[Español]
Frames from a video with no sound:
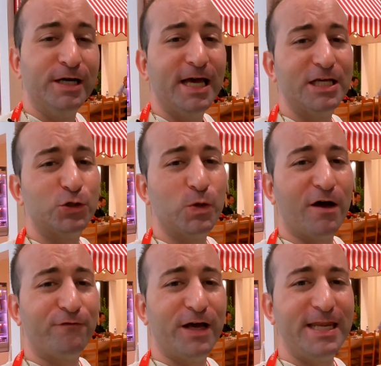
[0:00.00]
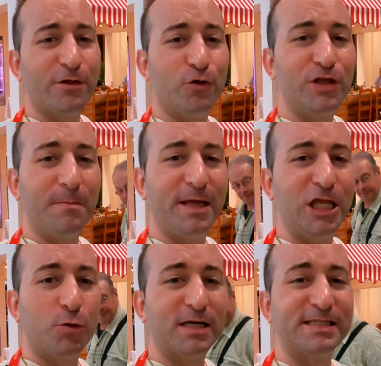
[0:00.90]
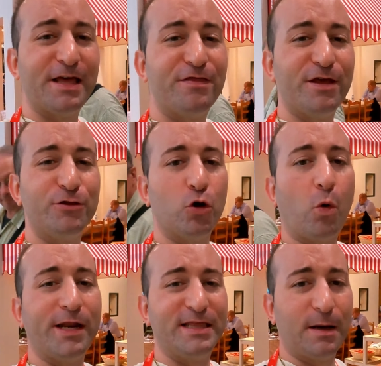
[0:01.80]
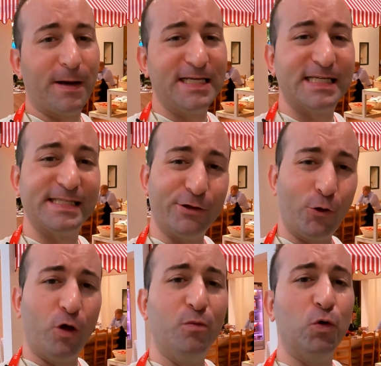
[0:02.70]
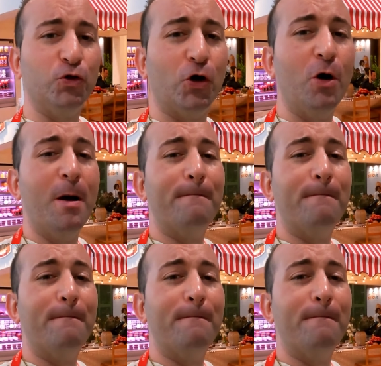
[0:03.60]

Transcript: Es una feria donde han venido más de 140 países de todo el mundo